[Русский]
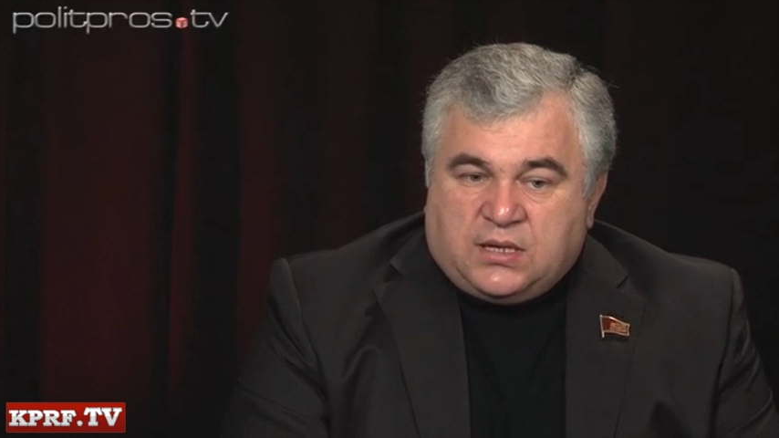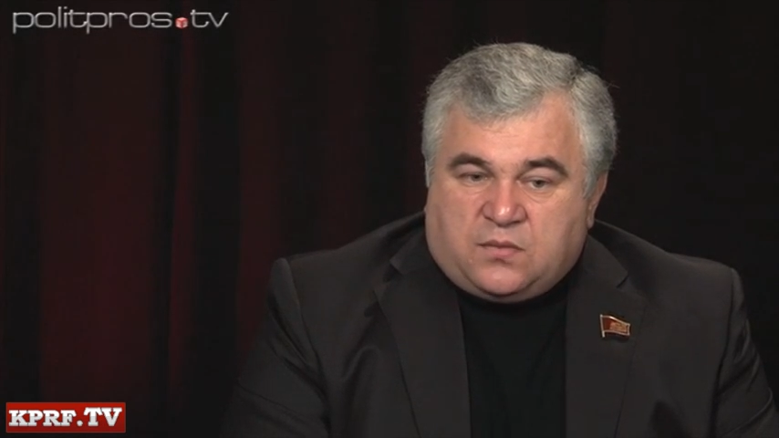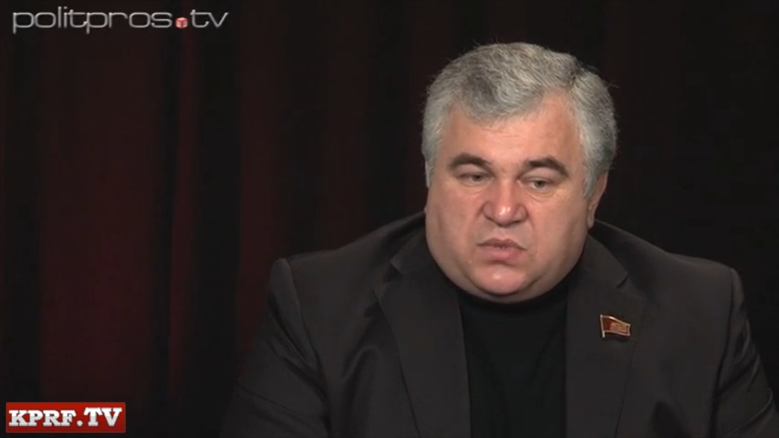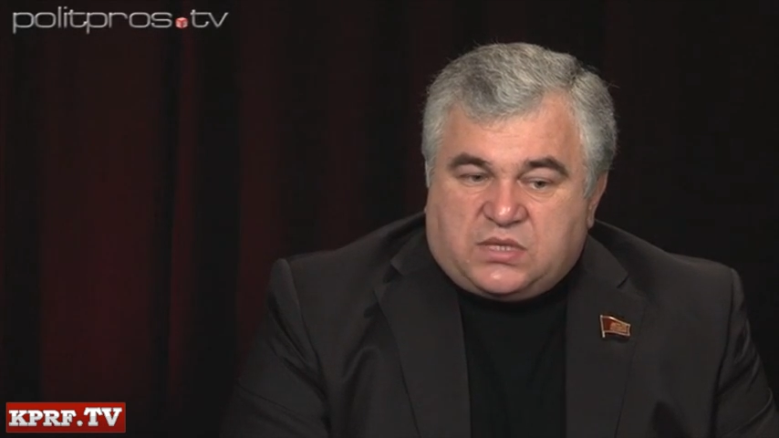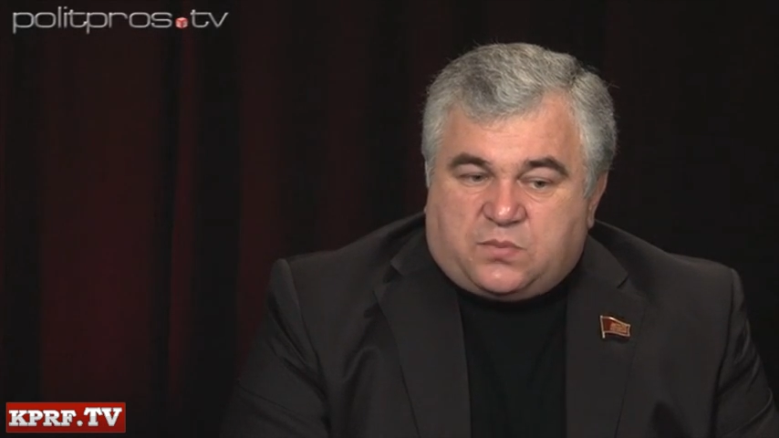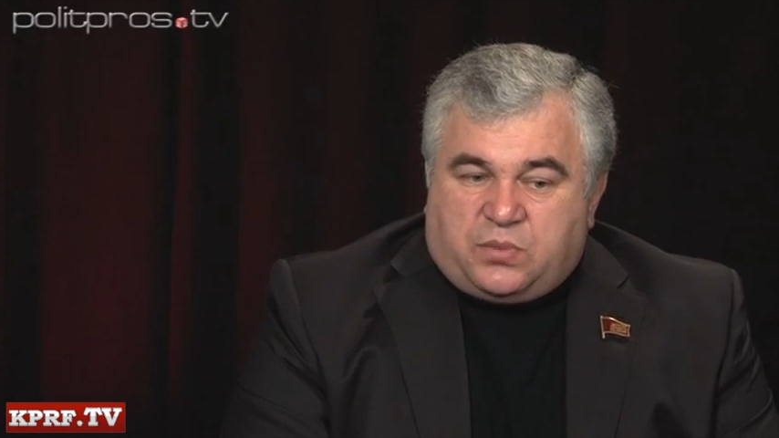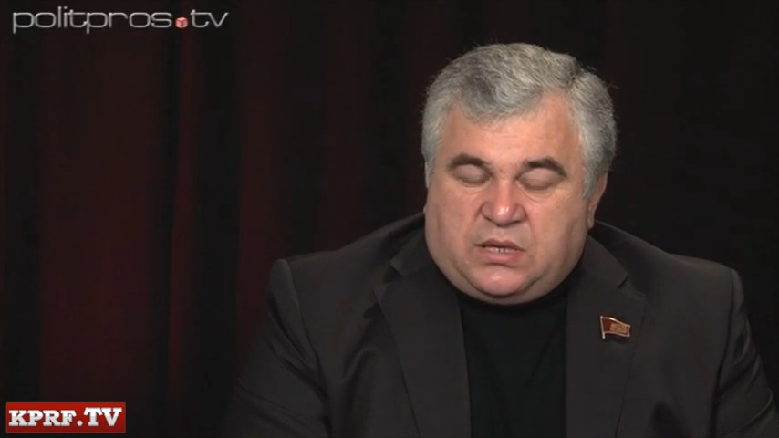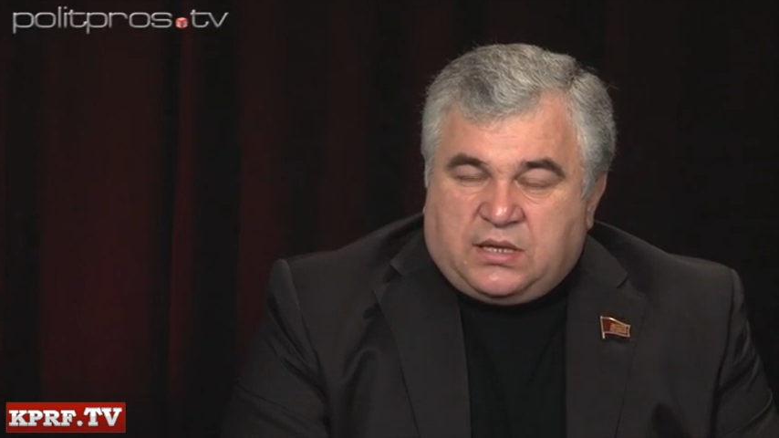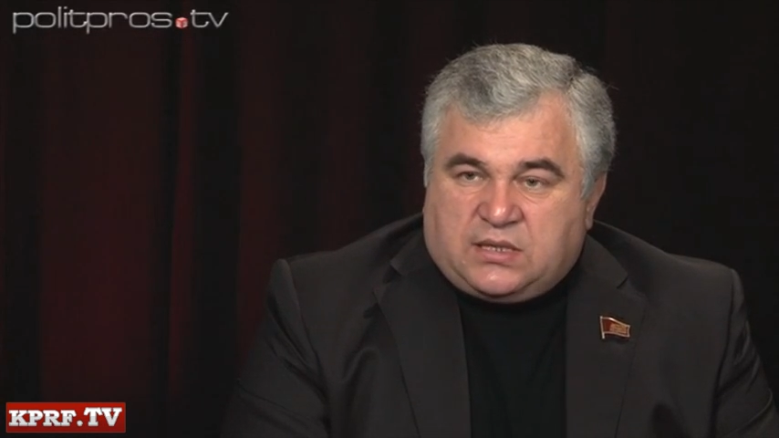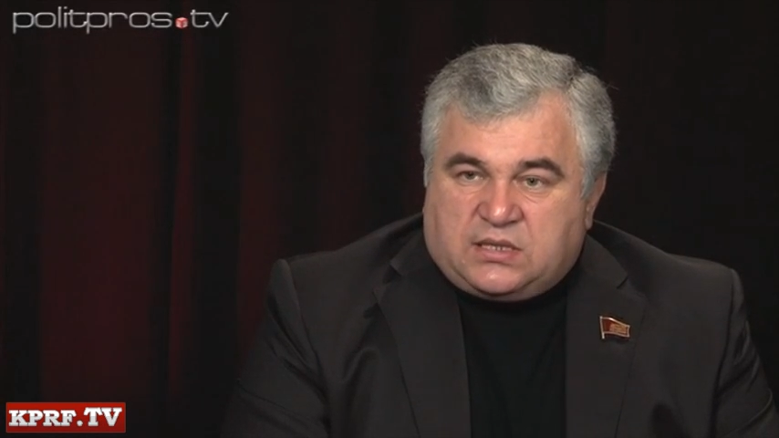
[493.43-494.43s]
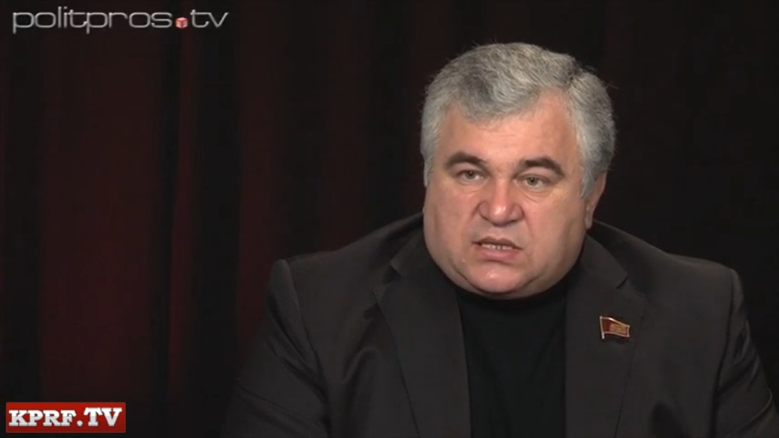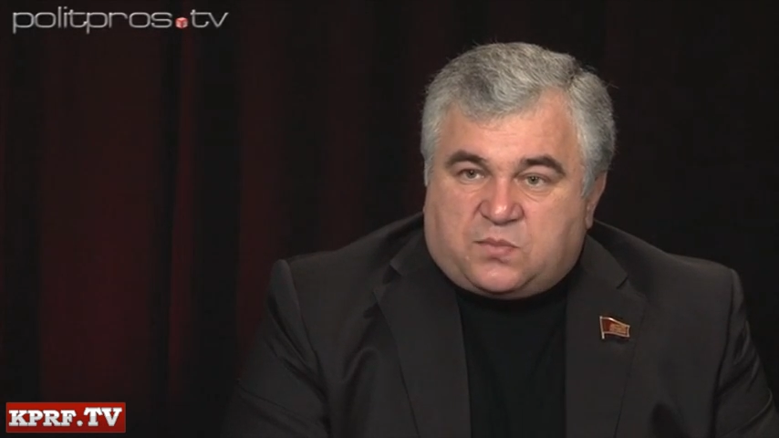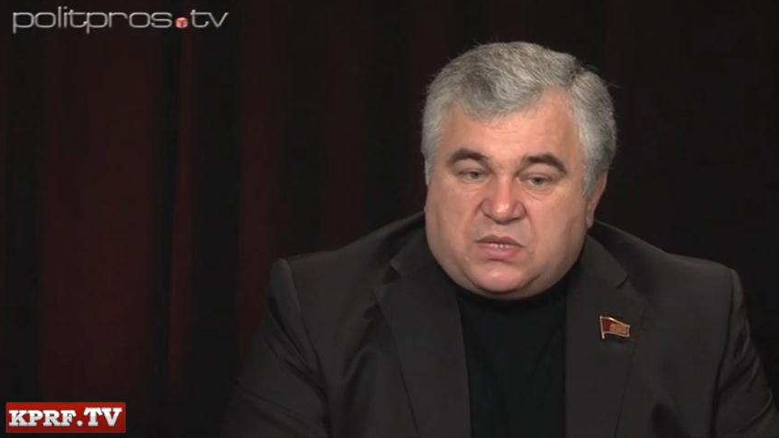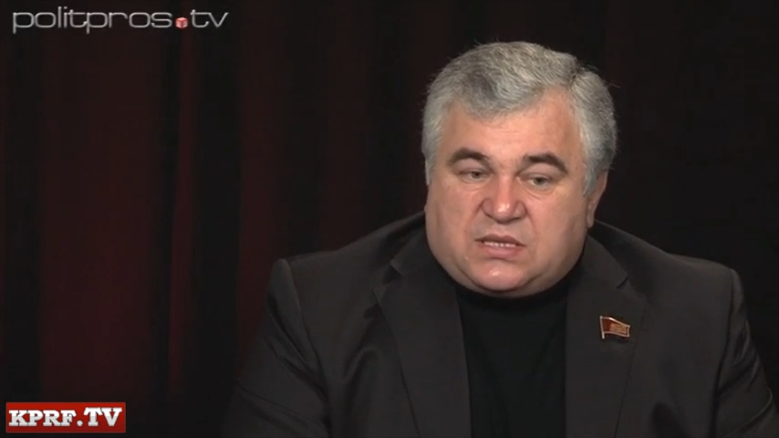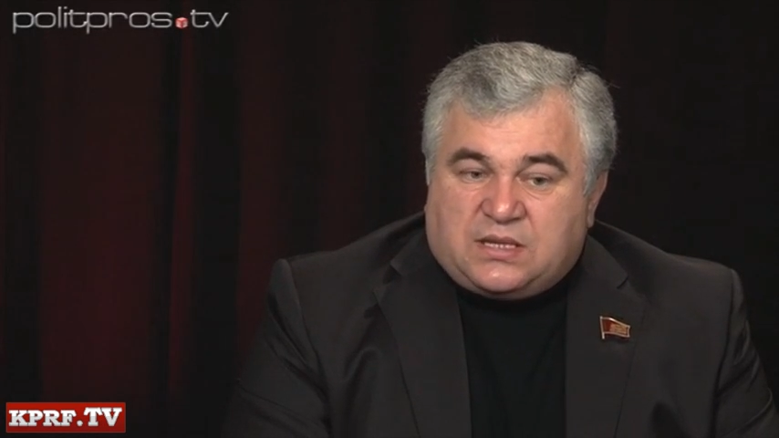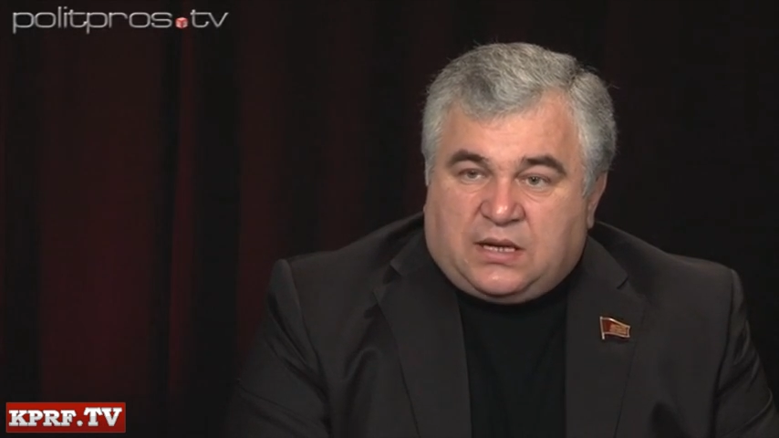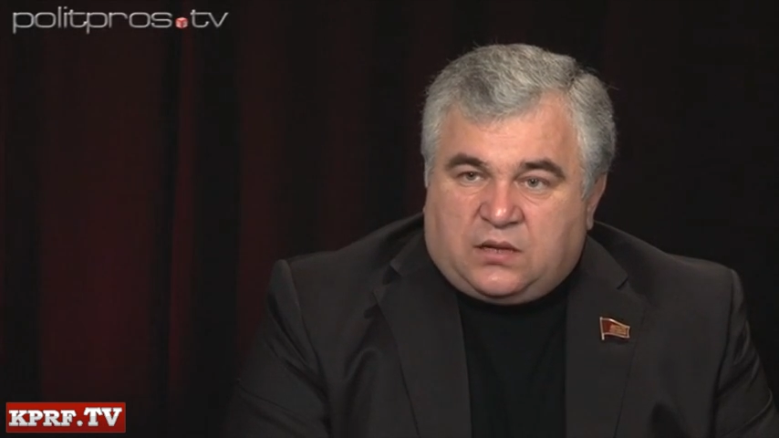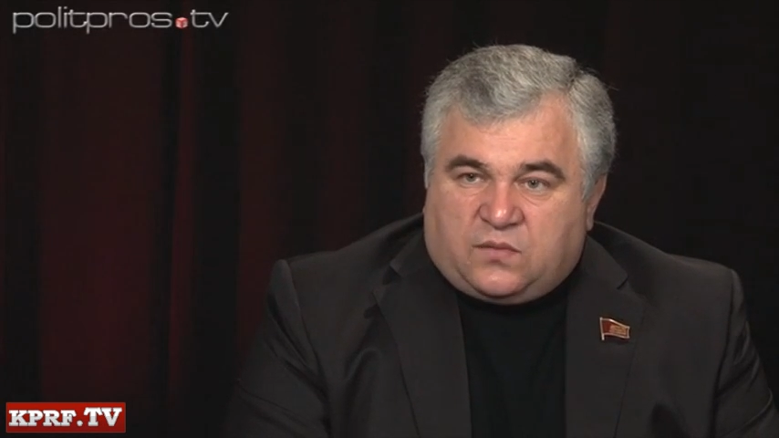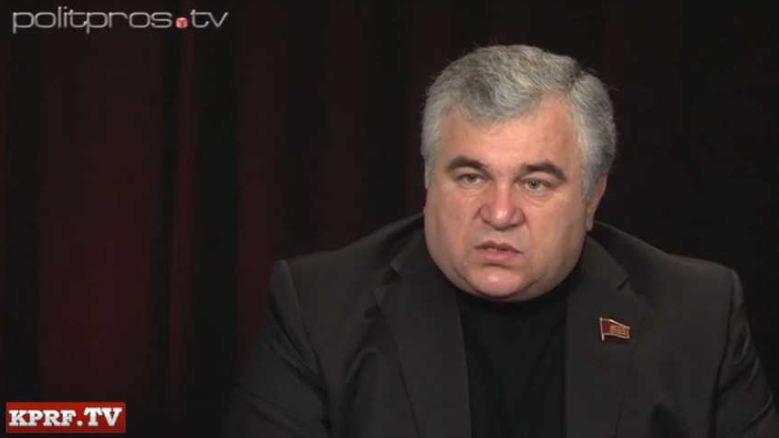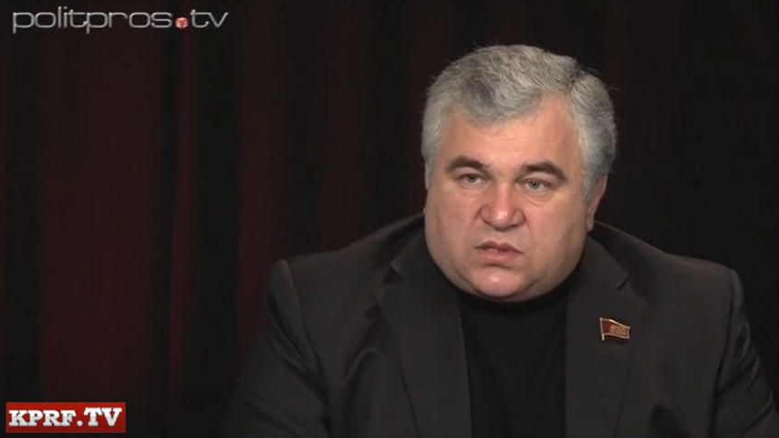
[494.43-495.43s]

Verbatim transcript: без принятия специального